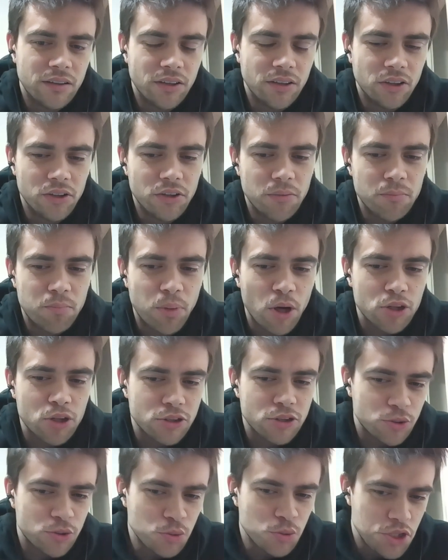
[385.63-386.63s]
Io non
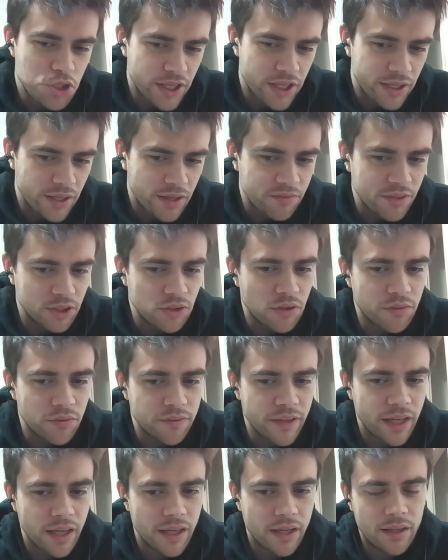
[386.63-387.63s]
posso suggerirvi
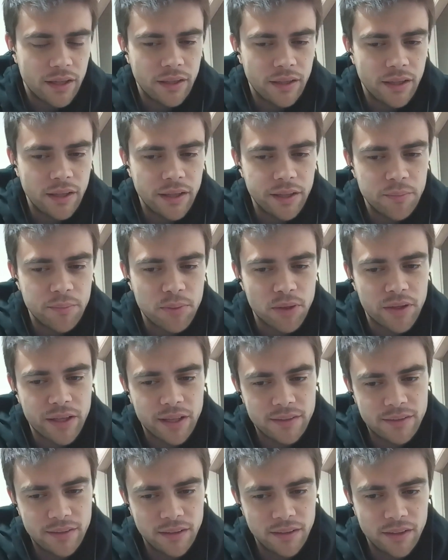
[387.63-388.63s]
dove il libro che
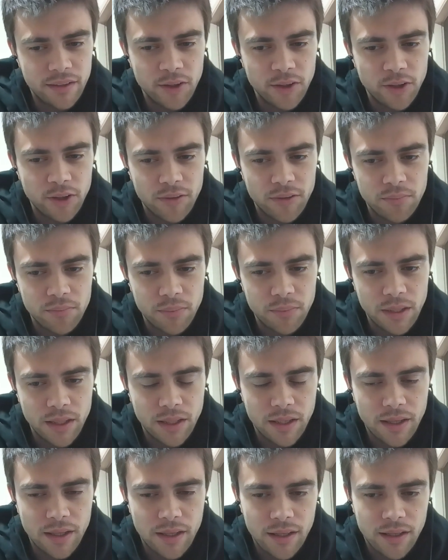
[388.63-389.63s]
Attilio mi
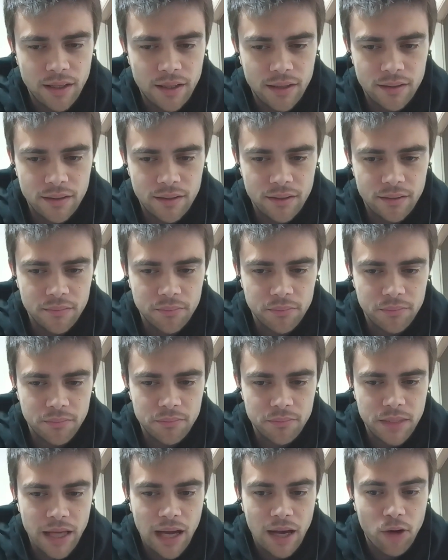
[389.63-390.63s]
ha, eh,
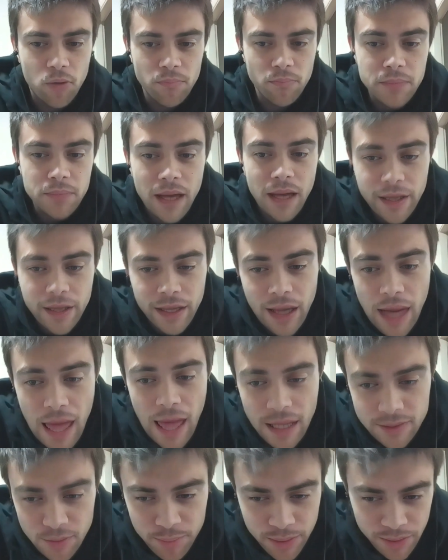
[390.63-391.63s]
mi ha, mi ha
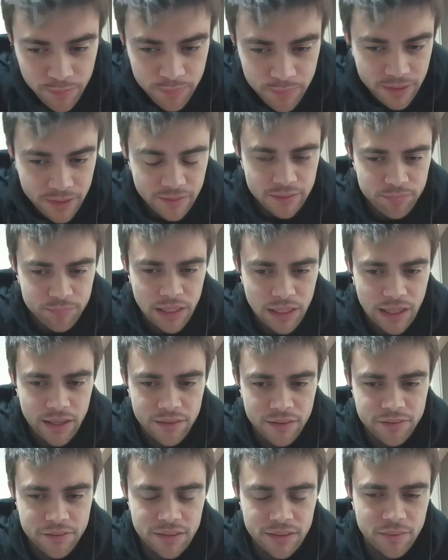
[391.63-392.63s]
regalato, perché eh, me l'ha
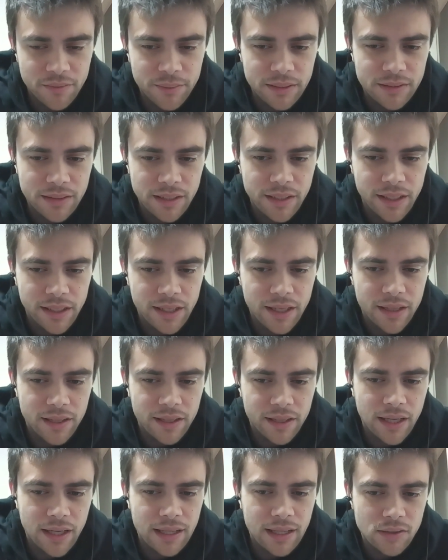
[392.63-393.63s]
effettivamente
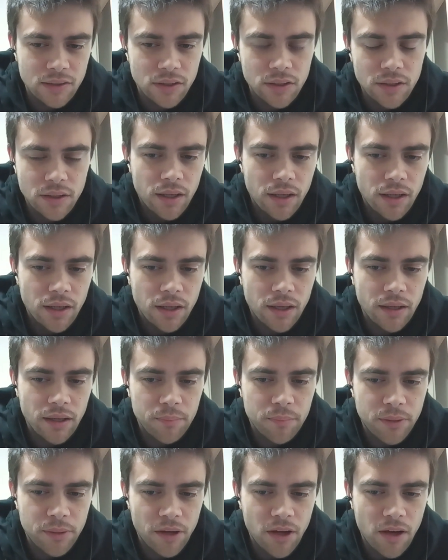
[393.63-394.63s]
regalato, eh,
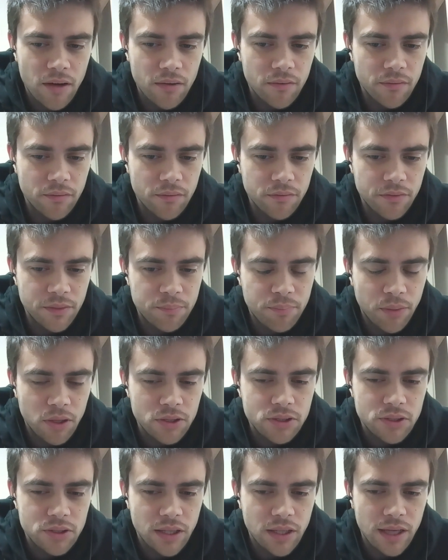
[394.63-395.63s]
però vi
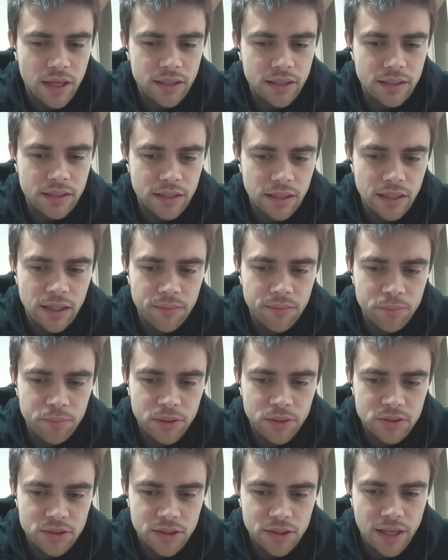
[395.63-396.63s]
posso, garanti- vi
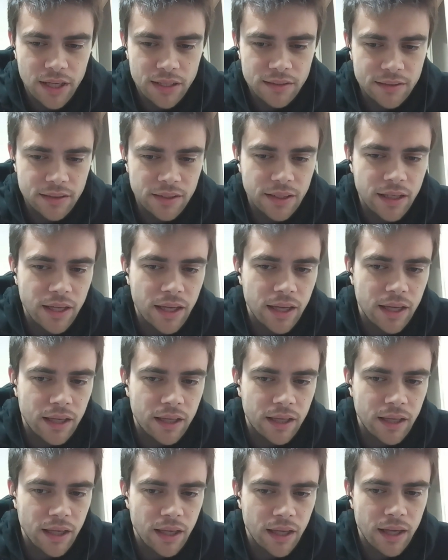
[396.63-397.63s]
posso garantire
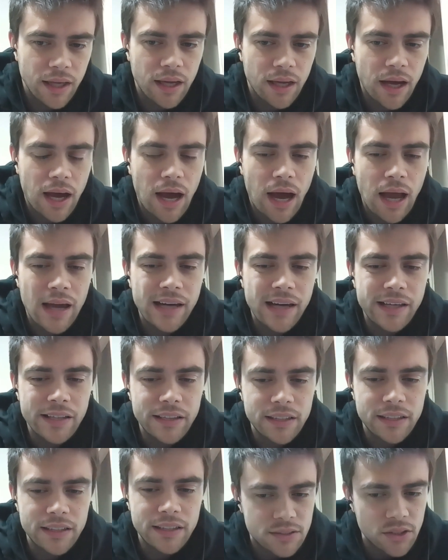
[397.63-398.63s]
che
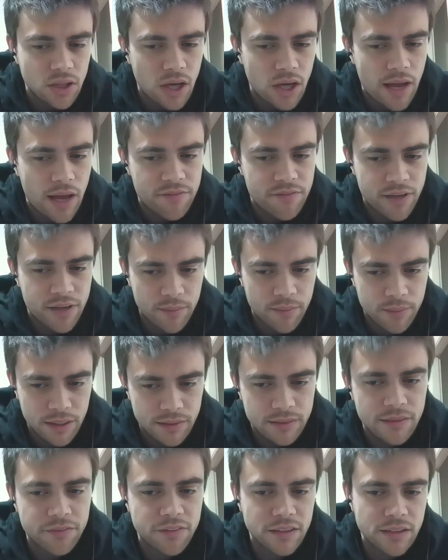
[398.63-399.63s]
all'inizio è
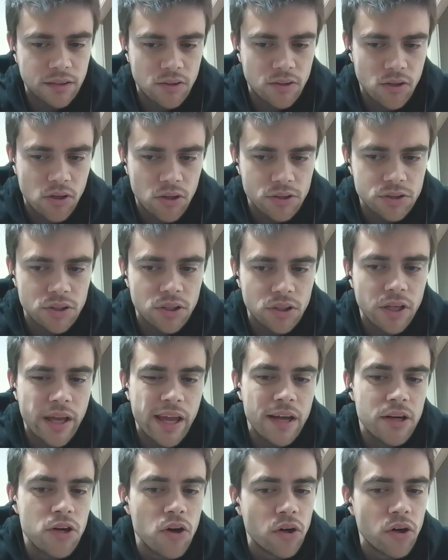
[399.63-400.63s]
veramente faticoso
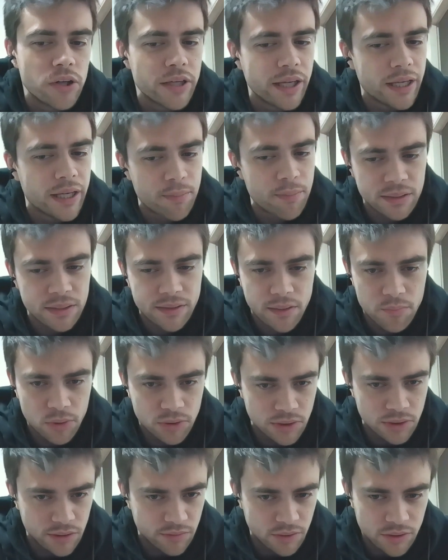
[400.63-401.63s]
e non ne capite il
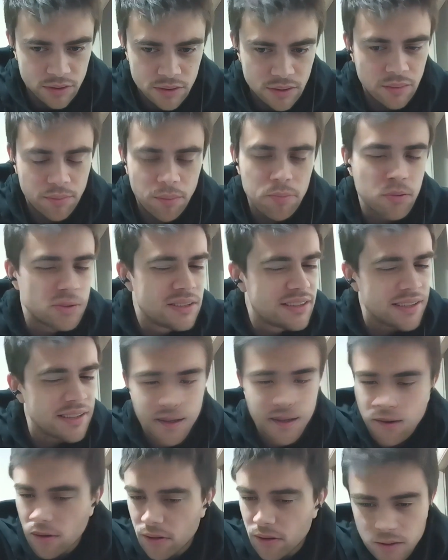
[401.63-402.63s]
motivo, proprio
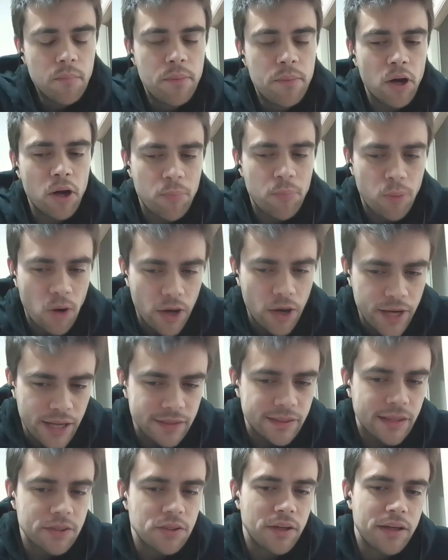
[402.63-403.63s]
zero però poi
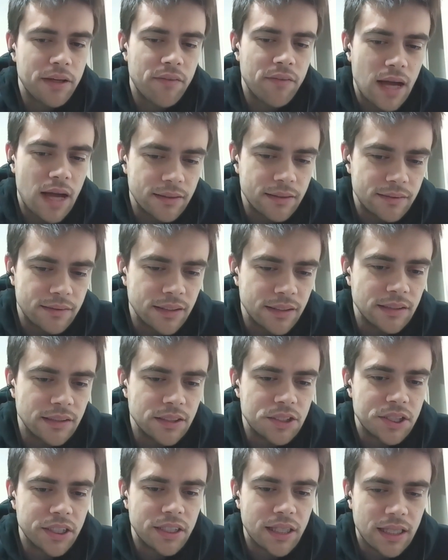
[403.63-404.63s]
andando in avanti
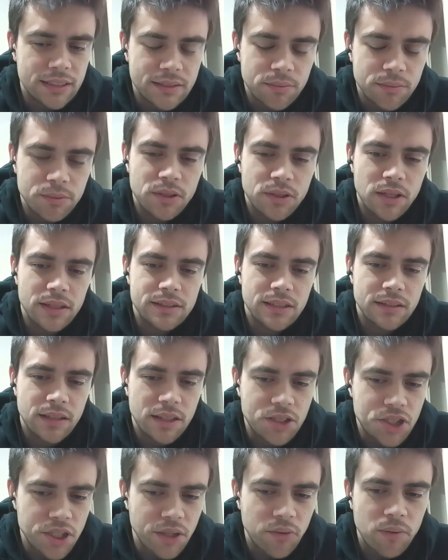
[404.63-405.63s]
dici cazzo mi sono alzato
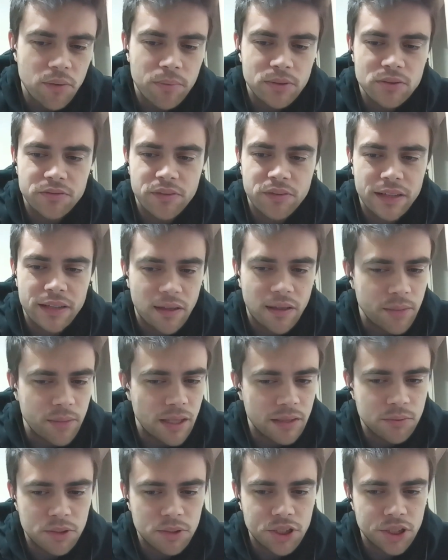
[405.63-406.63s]
alle 5 posso fare
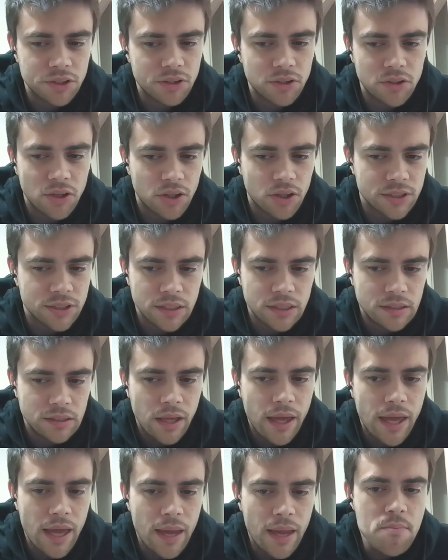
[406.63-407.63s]
3200 cose
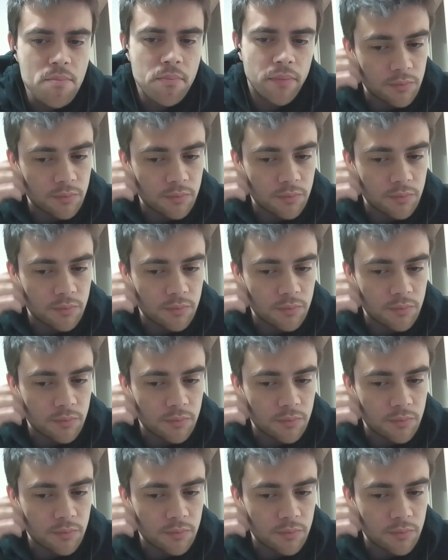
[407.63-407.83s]
e